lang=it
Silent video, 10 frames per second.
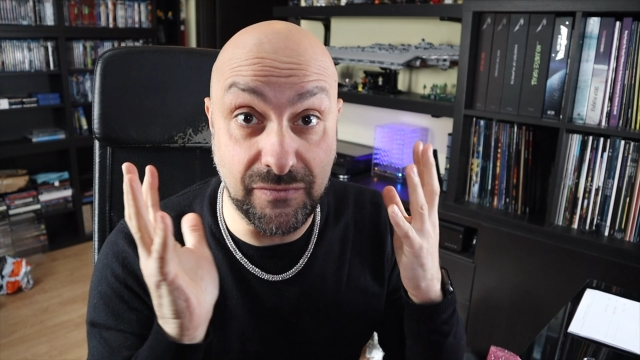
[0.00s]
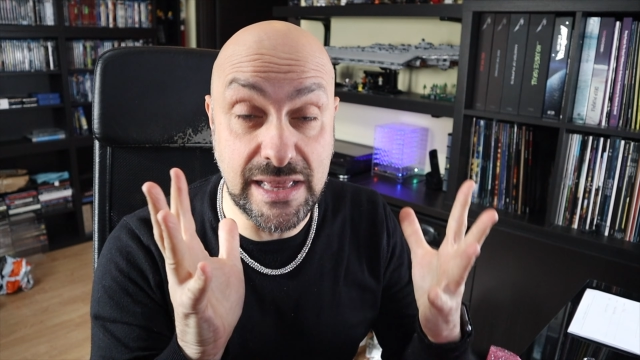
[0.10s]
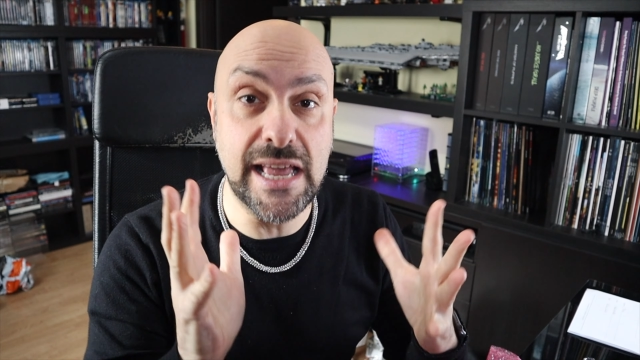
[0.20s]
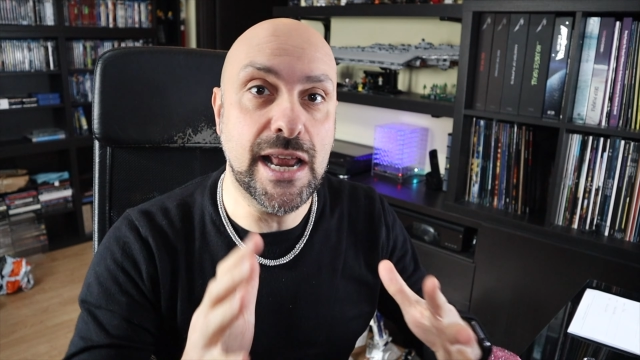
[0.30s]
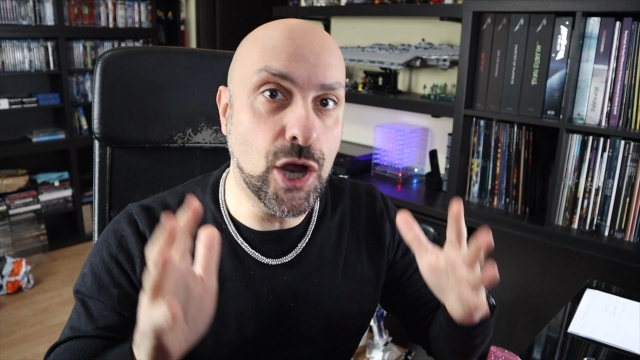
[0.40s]

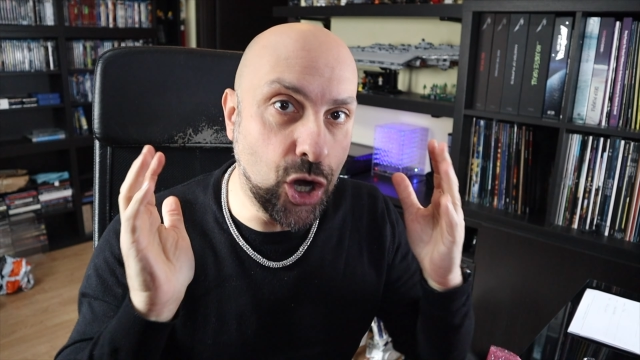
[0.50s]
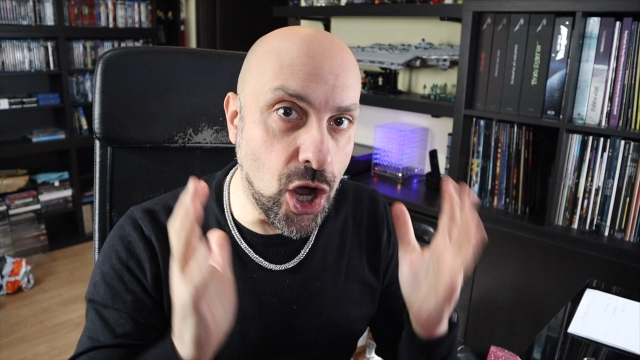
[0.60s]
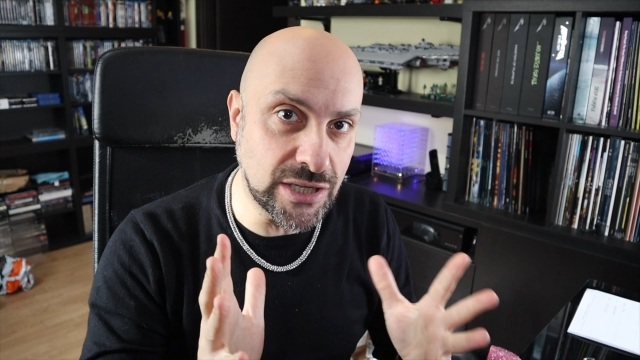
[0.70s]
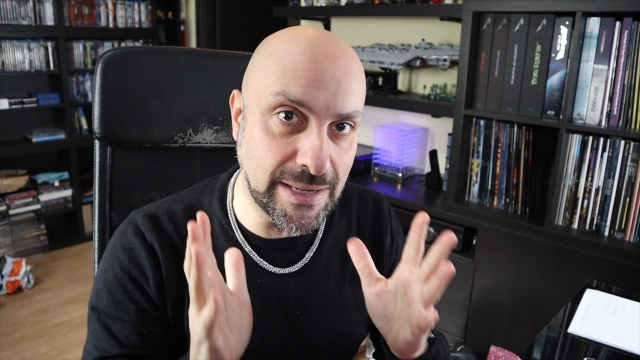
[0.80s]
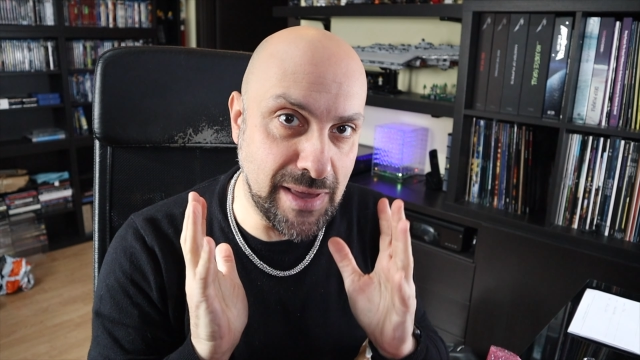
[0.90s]
vedere
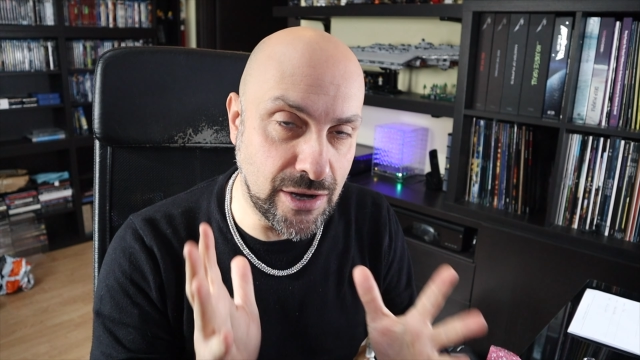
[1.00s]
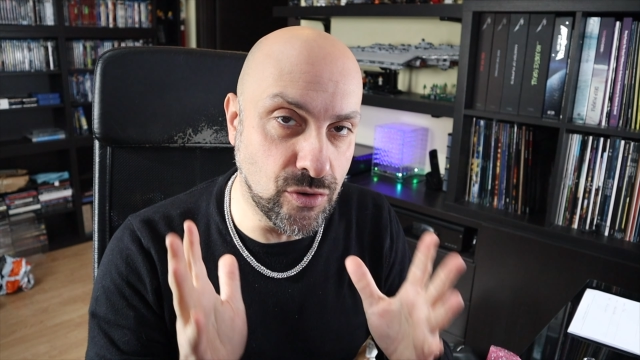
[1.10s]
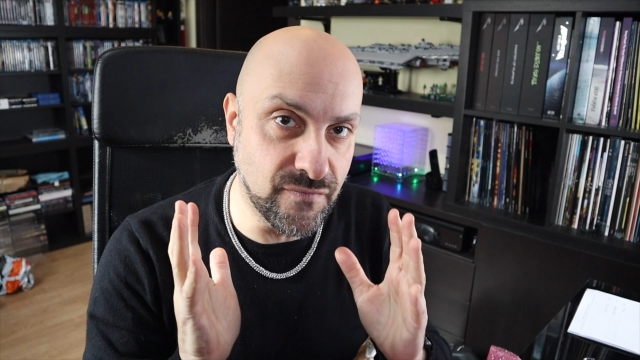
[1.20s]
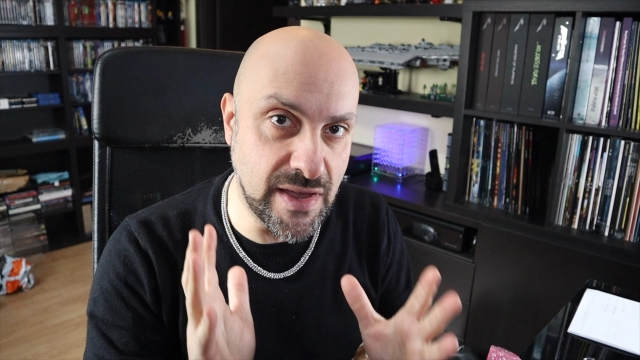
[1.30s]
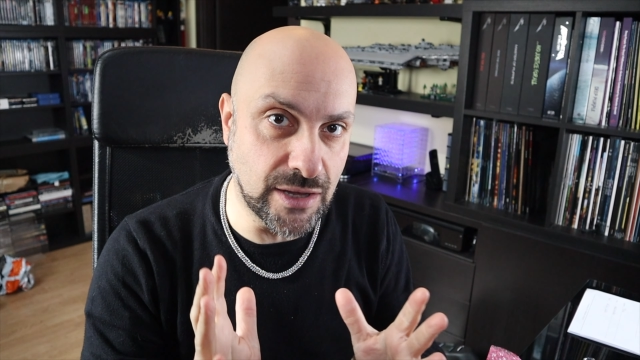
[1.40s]
cosa mi
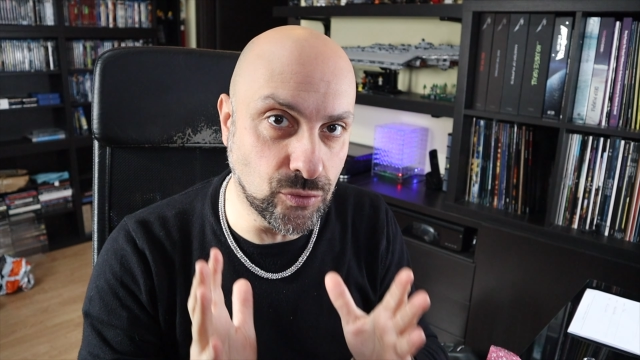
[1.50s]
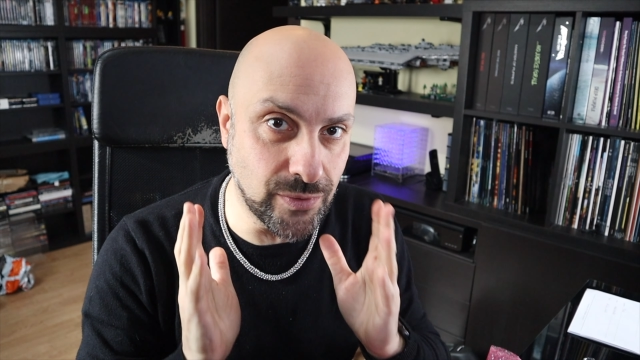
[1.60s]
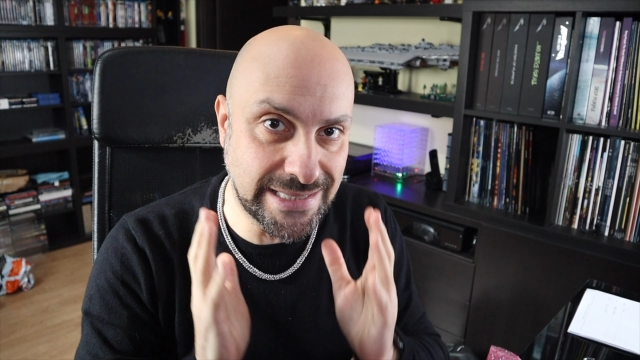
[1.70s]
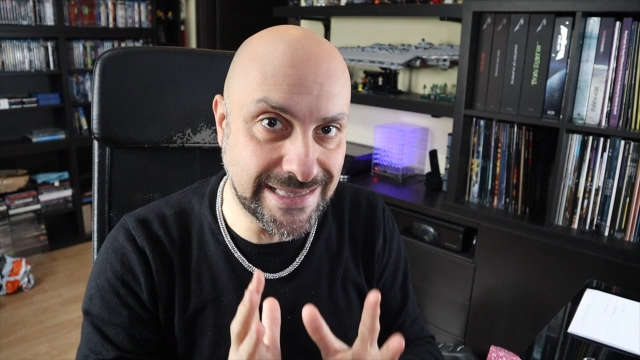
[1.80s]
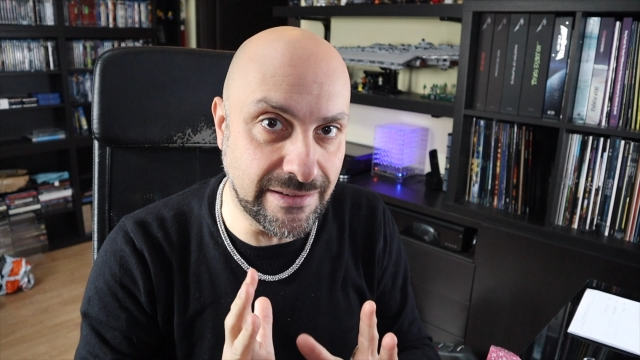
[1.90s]
hanno inviato
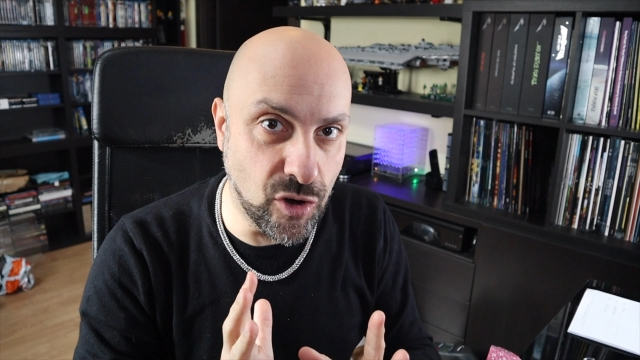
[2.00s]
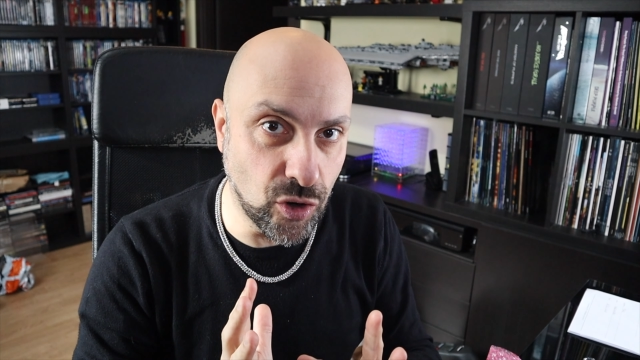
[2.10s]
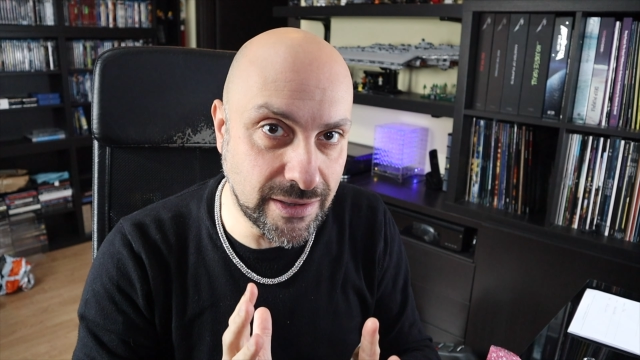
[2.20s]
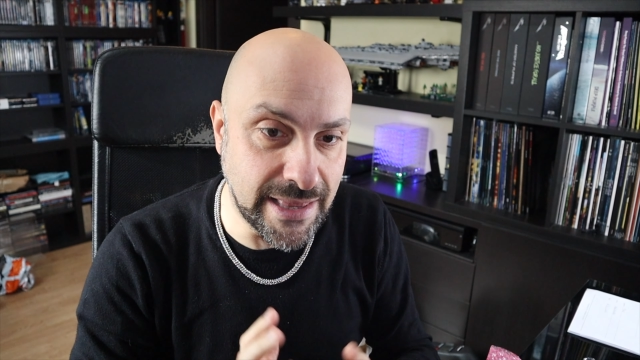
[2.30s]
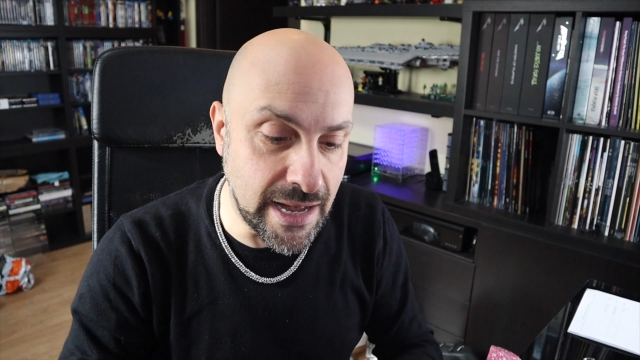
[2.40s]
questa
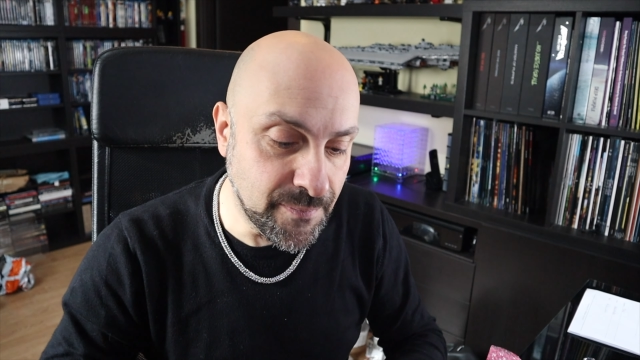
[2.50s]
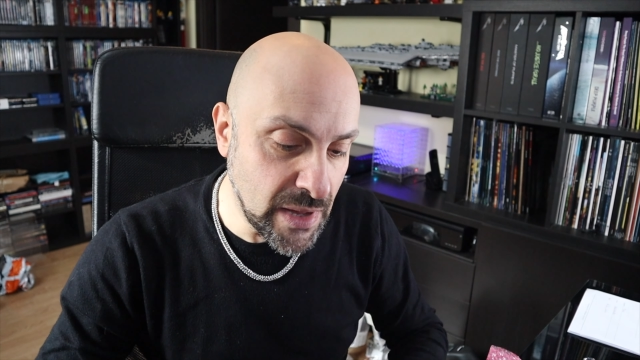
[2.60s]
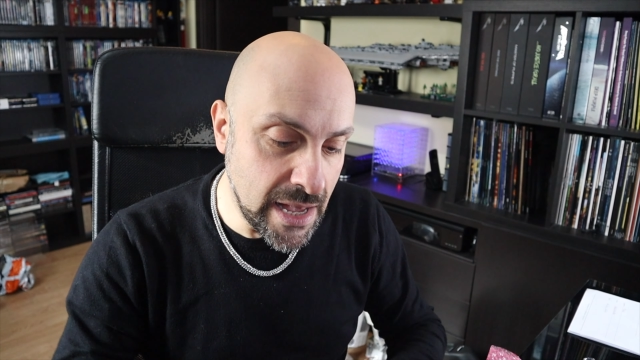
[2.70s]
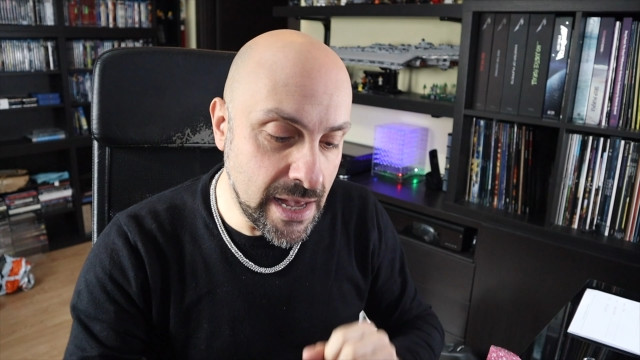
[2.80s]
volta